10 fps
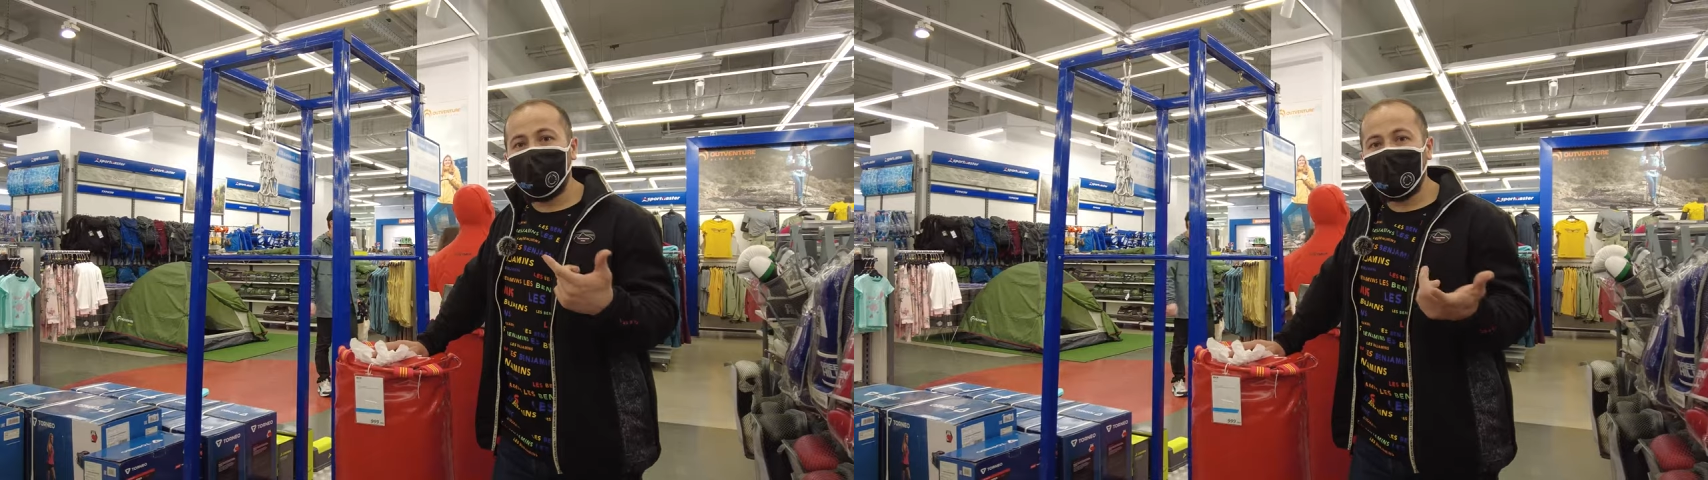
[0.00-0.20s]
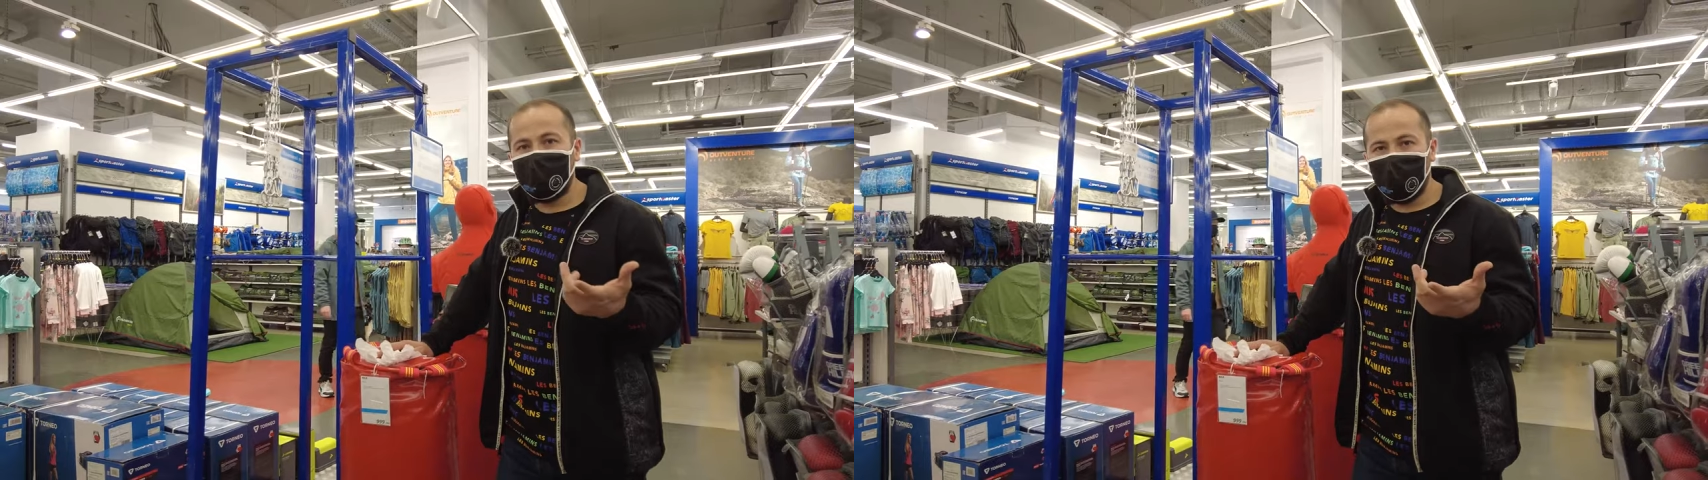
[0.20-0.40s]

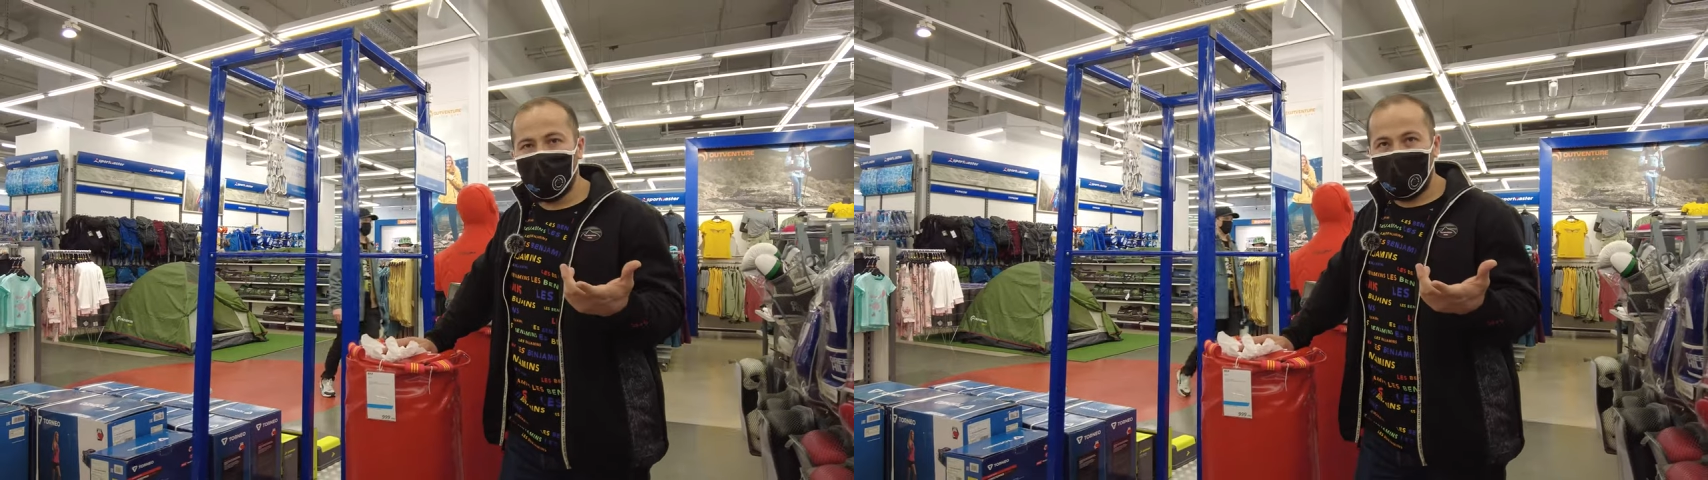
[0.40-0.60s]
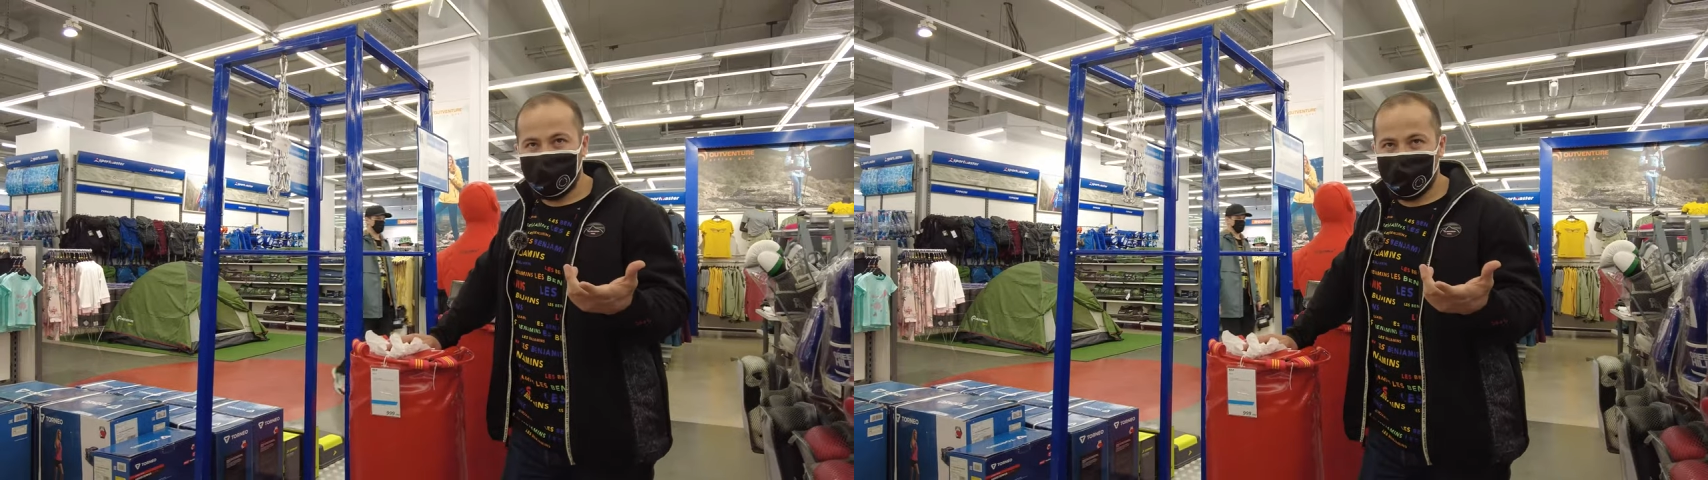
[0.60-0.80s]
verilmiyor
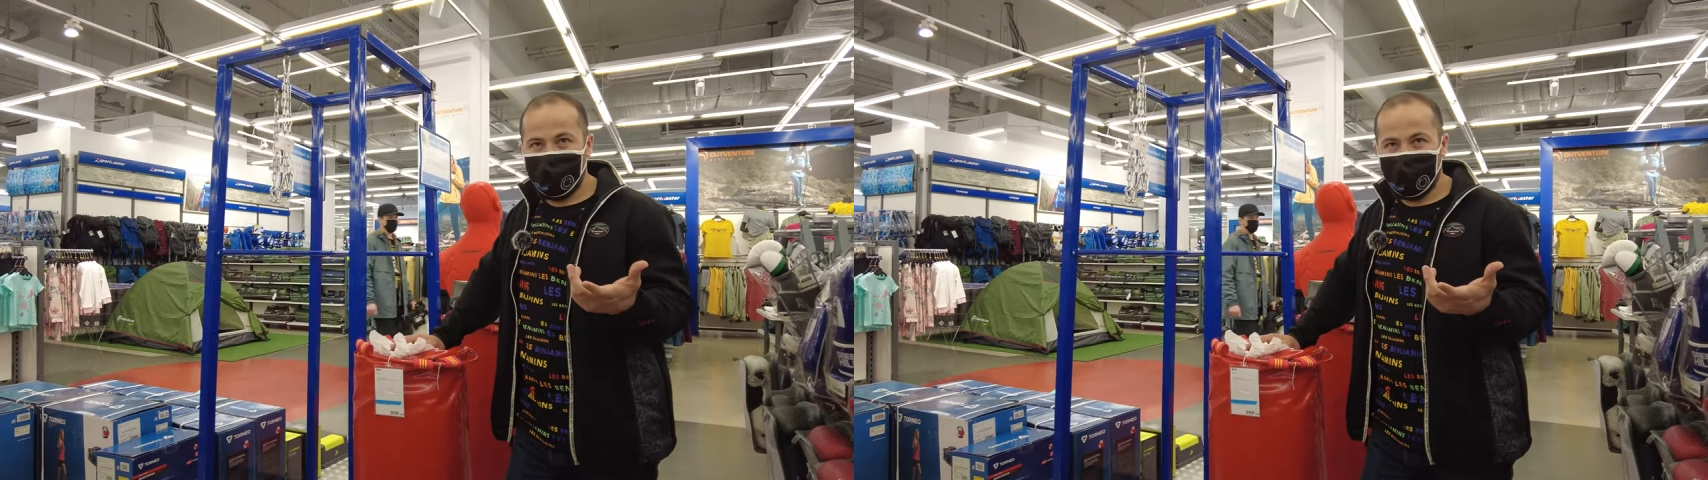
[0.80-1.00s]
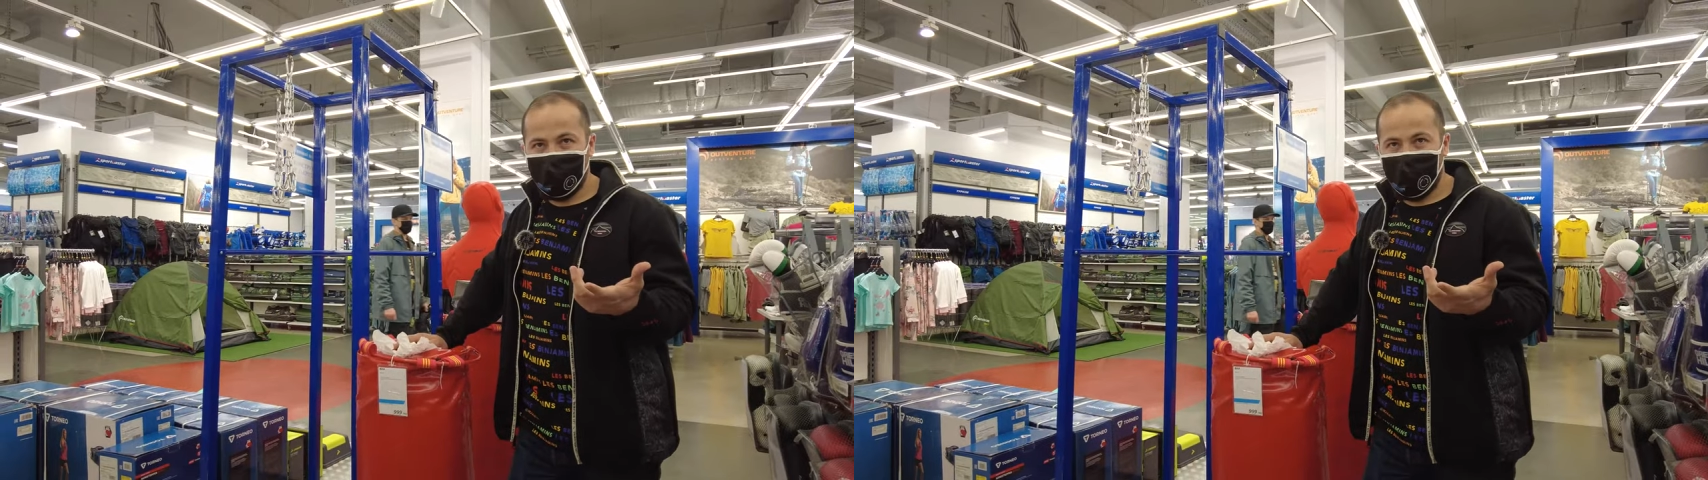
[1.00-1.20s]

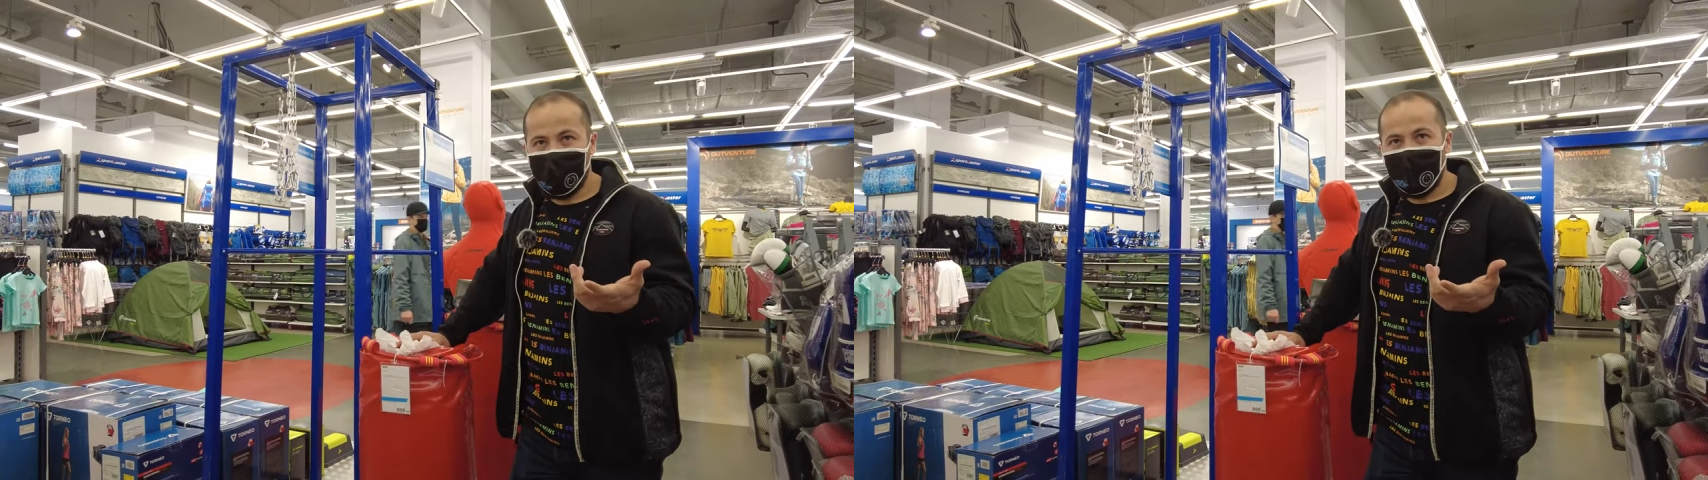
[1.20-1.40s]
malzemelerine.